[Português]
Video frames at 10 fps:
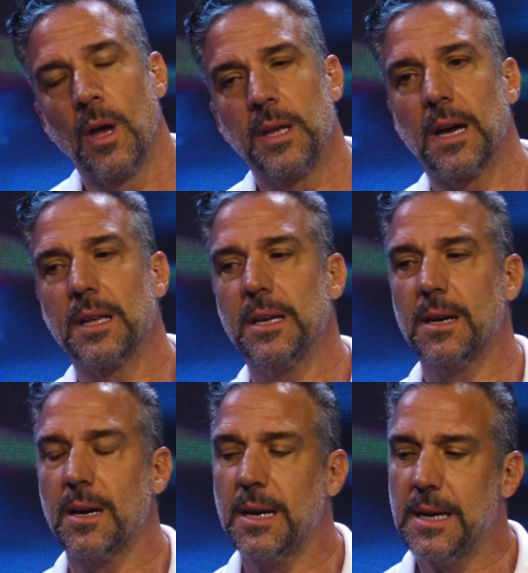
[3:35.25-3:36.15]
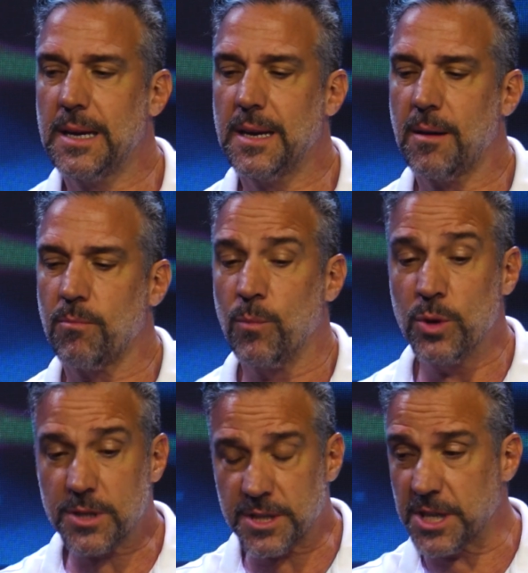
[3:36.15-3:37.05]
E aí, é,
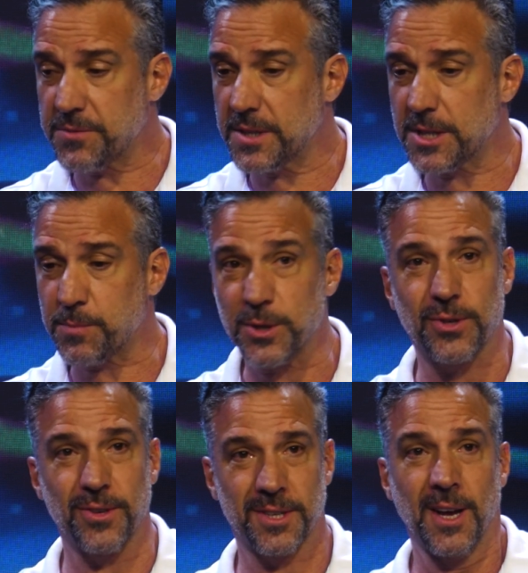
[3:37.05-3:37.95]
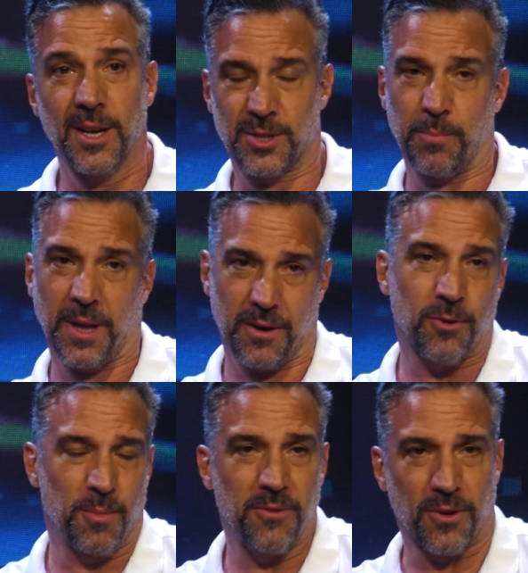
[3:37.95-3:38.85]
muitas das vezes as pessoas, só porque,
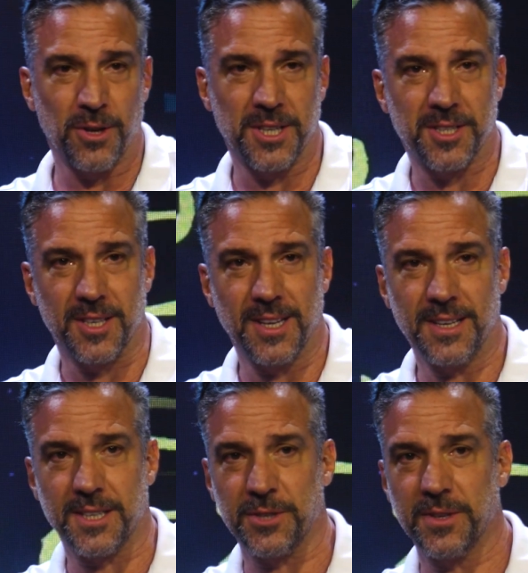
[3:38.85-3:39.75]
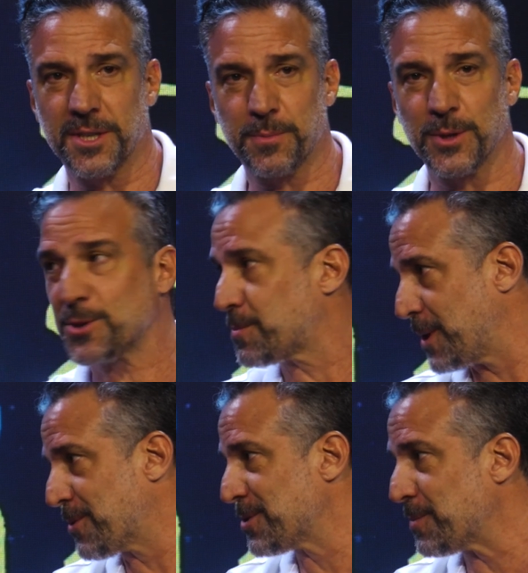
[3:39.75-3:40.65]
como ele falou de acidente, às vezes as pessoas
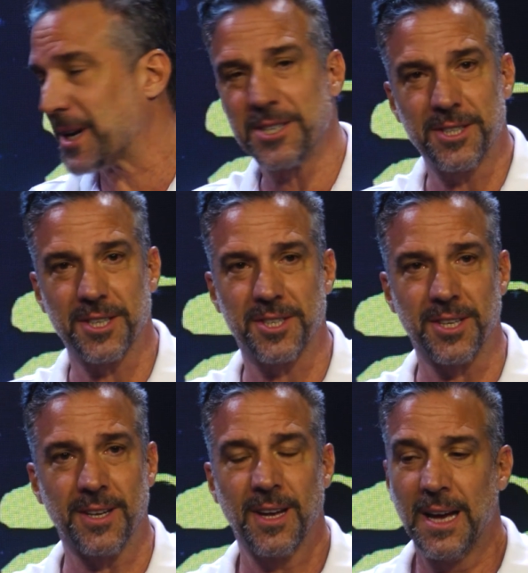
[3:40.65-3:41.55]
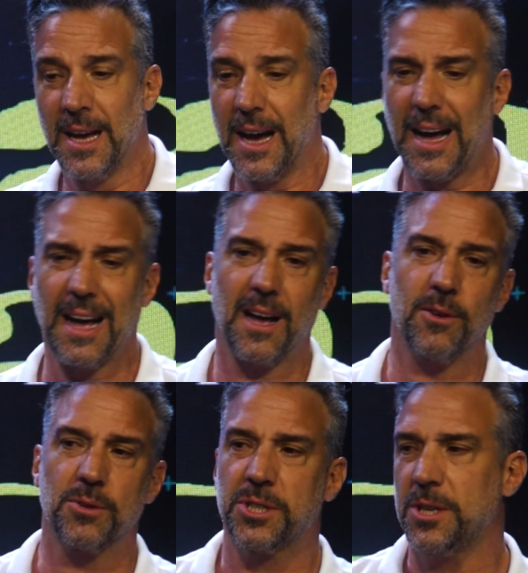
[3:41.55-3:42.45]
perguntam pra gente assim: ah,
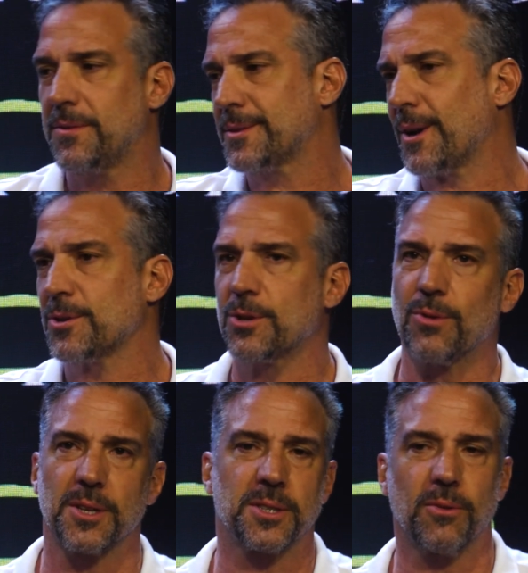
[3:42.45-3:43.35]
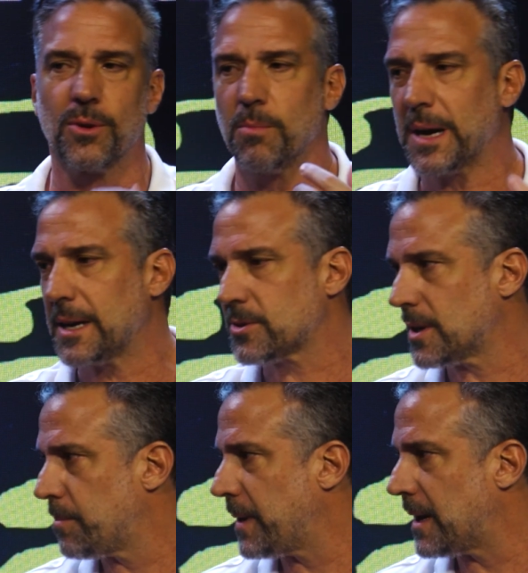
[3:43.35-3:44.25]
eu tive tal situação no braço,
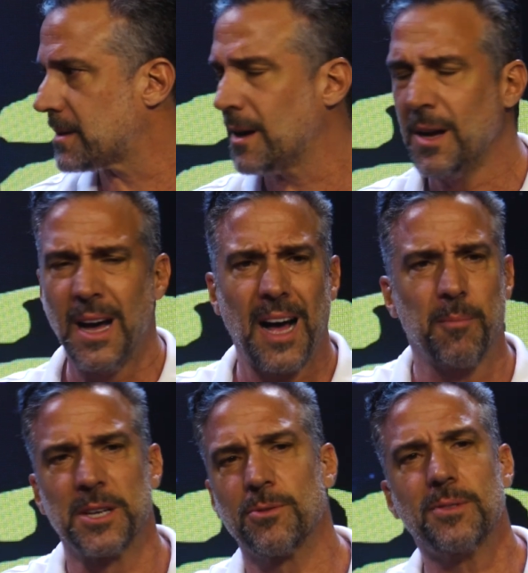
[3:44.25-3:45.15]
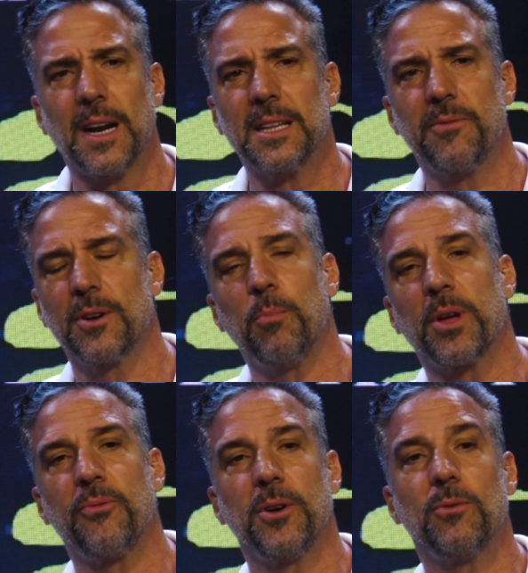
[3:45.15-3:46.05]
na perna e tal. Ah, mas não tem nada a ver, não,
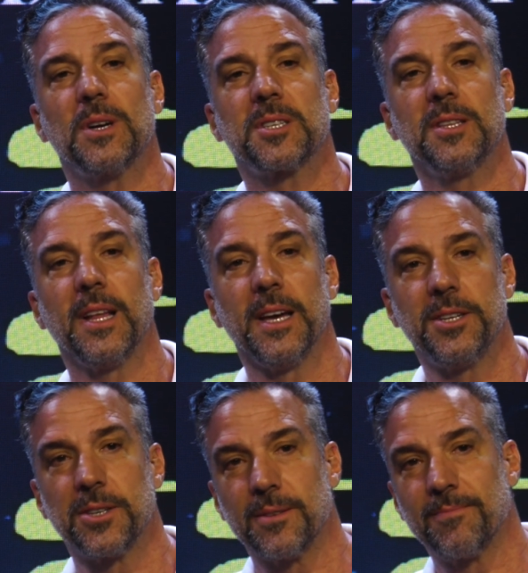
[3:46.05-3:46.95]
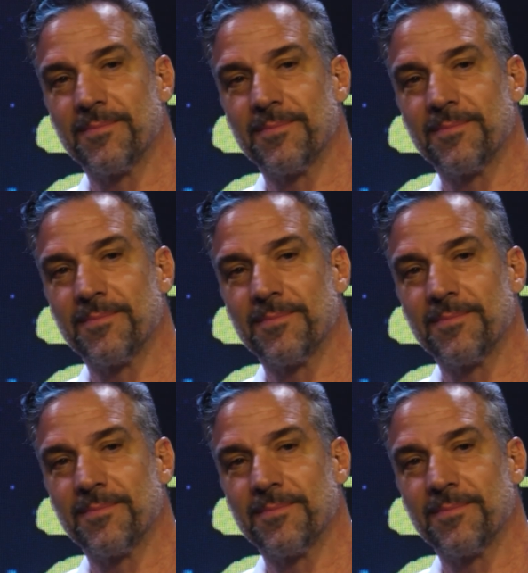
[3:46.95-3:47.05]
porque foi um acidente.